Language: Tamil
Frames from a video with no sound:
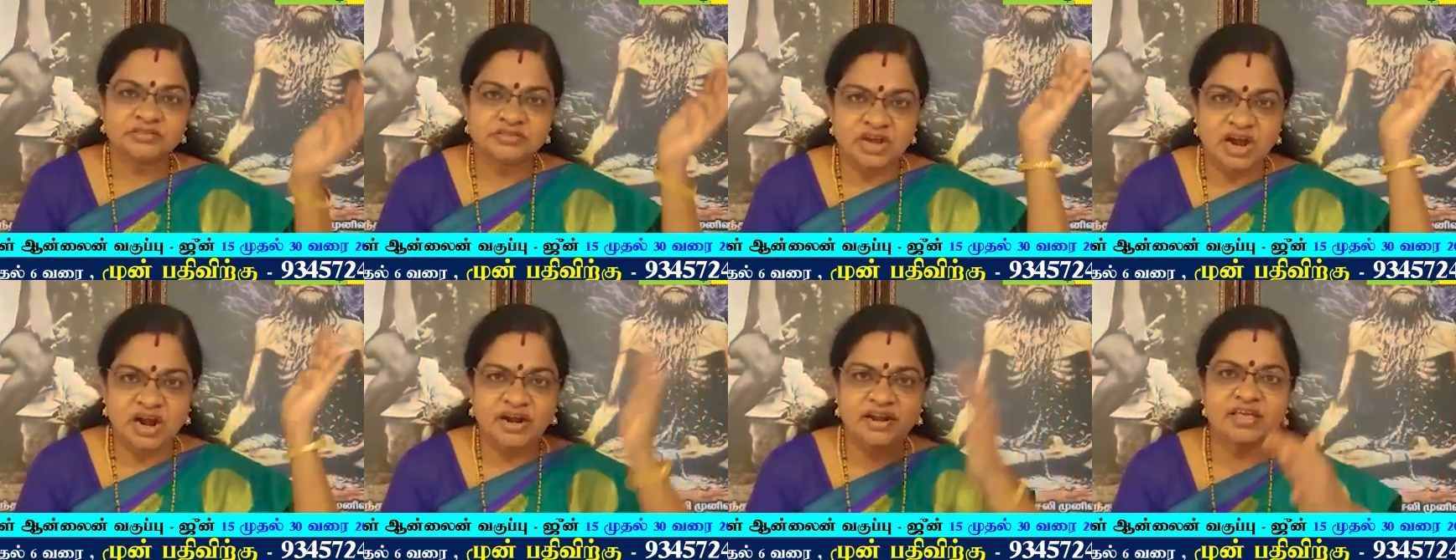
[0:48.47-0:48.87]

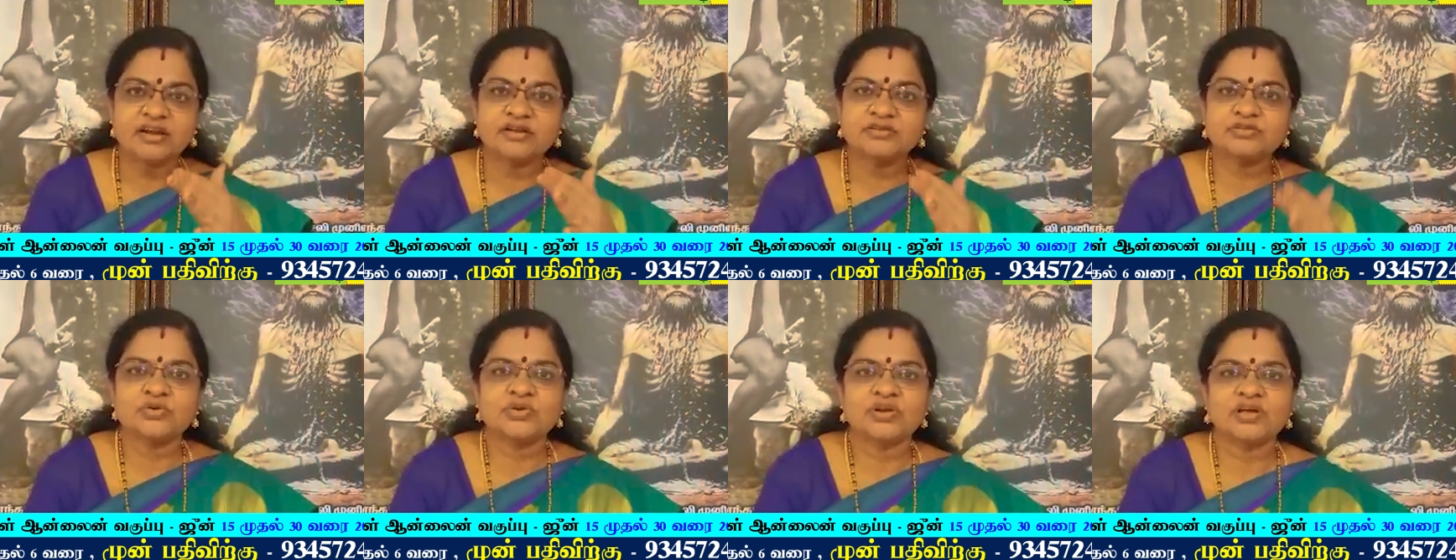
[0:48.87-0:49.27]

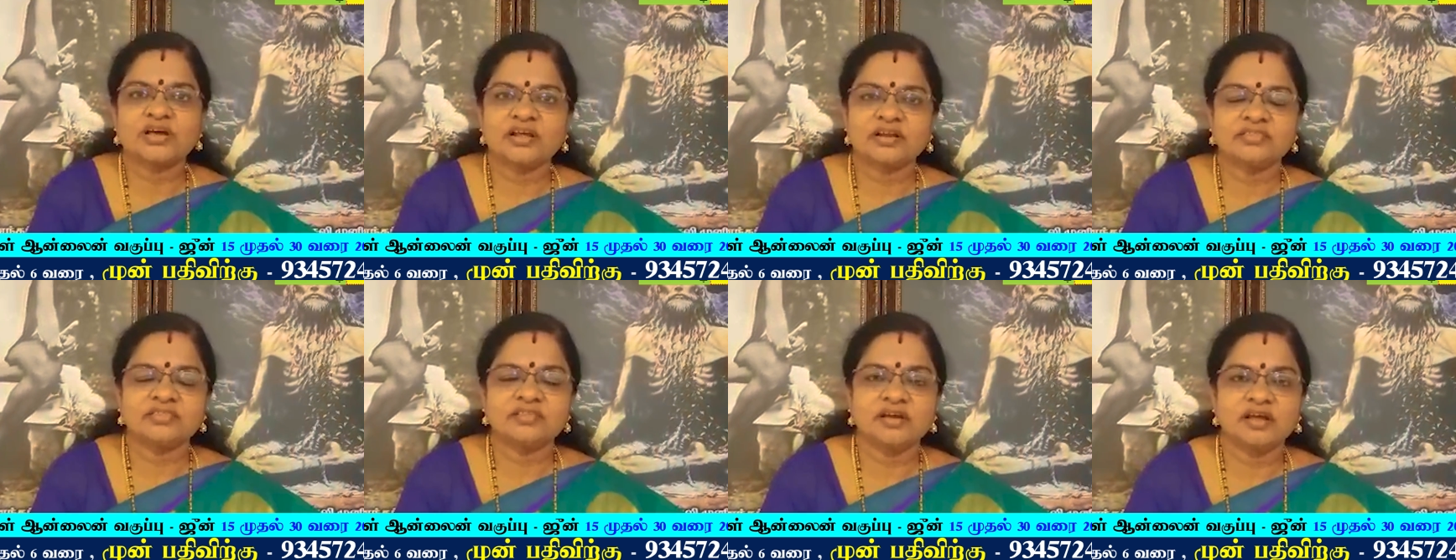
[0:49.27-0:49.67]
ஞானிகள் சொன்ன
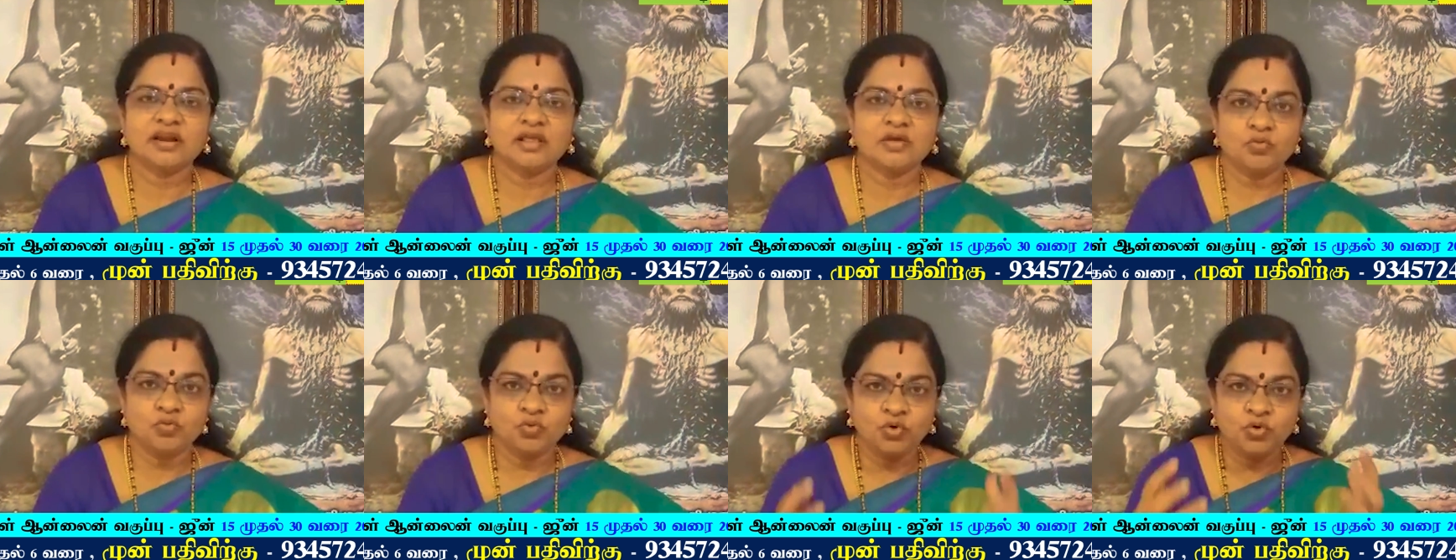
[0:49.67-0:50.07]

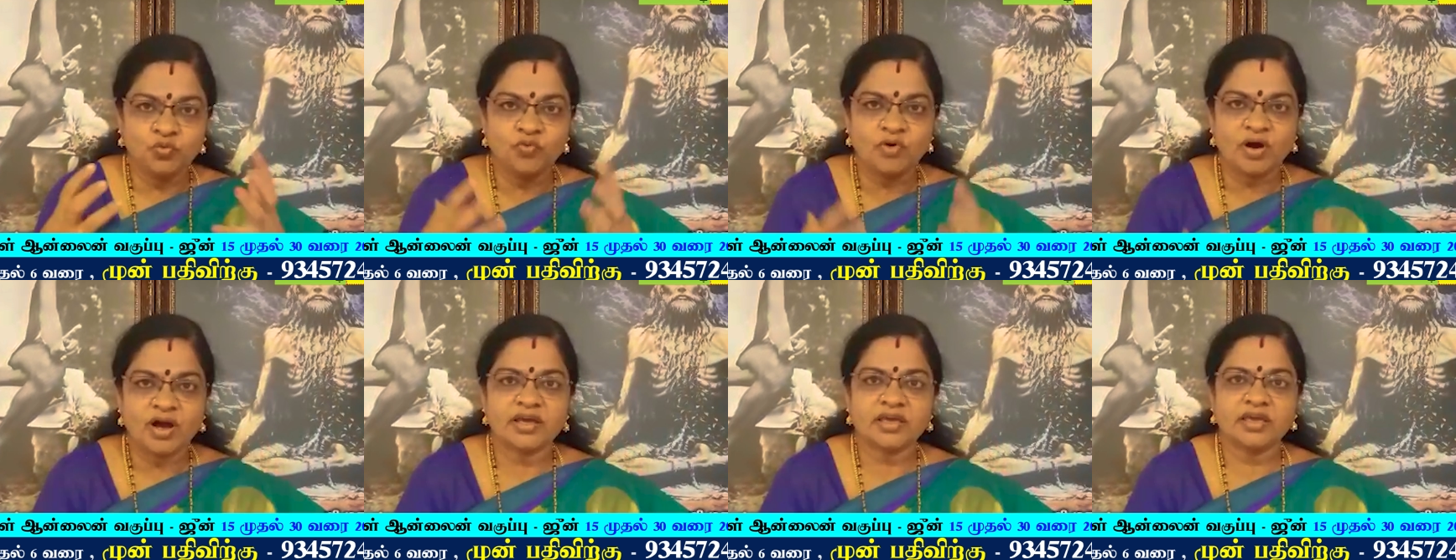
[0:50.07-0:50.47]
கருத்துக்களை
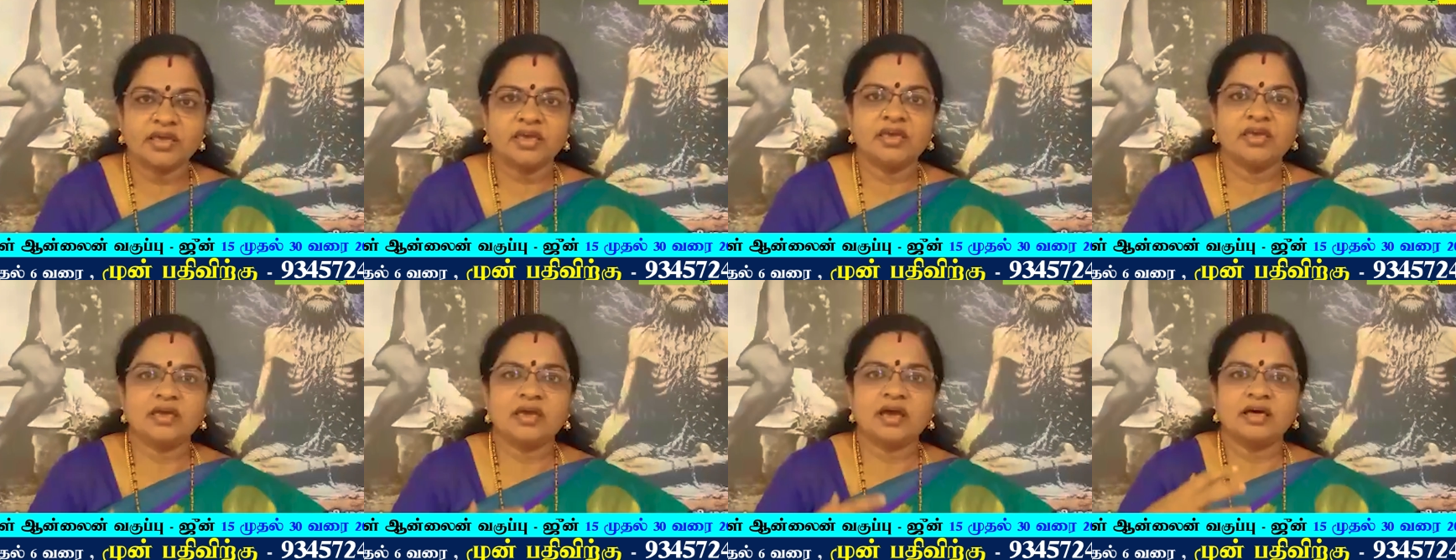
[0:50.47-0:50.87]
உள்வாங்கி